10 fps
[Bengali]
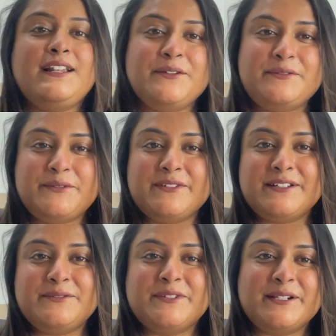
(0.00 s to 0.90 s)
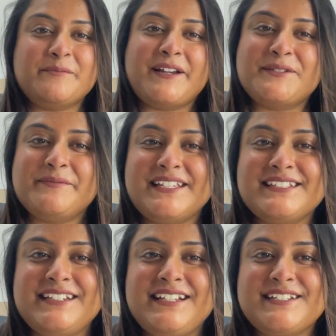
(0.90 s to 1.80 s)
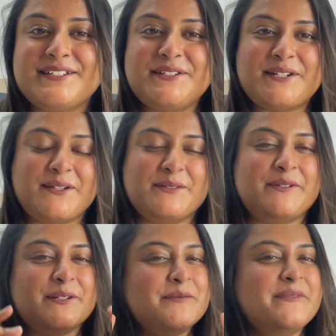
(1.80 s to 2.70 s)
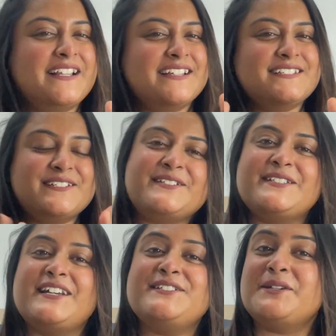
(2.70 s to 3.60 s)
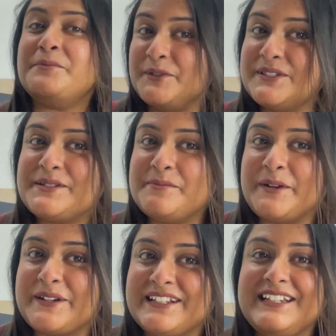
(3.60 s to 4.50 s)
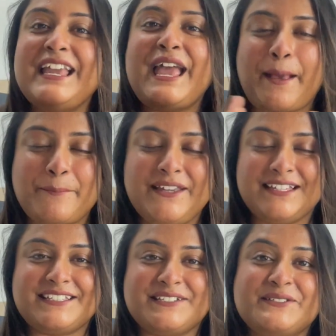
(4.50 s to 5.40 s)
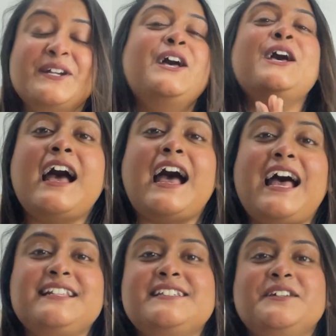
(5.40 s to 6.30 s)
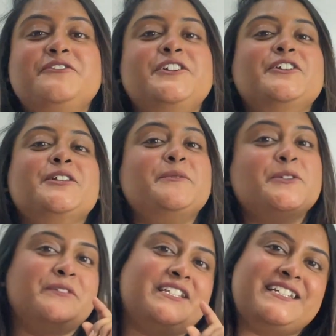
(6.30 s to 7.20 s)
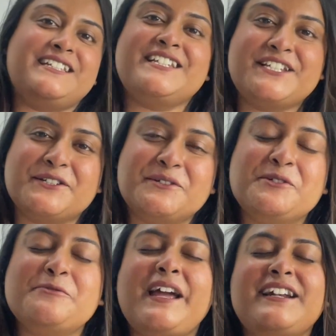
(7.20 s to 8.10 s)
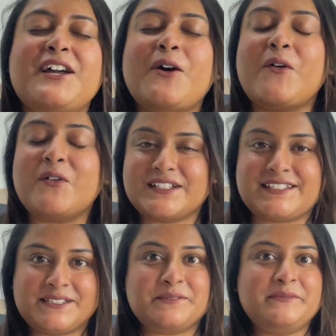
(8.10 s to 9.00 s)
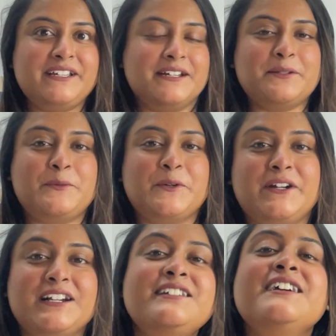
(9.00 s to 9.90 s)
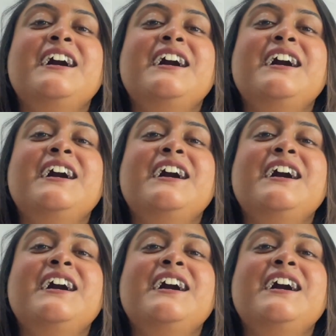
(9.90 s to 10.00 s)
হ্যালো এভরিওয়ান ওয়েলকাম ব্যাক টু মাই চ্যানেল আশা করি সবাই তোমরা খুব ভালো আছো সুস্থ আছো আর মোস্ট ইম্পর্টেন্টলি হ্যাপি আছো আজকের ভিডিওতে আমি তোমাদের সাথে শেয়ার করবো একটা অসম হেয়ার প্রোডাক্ট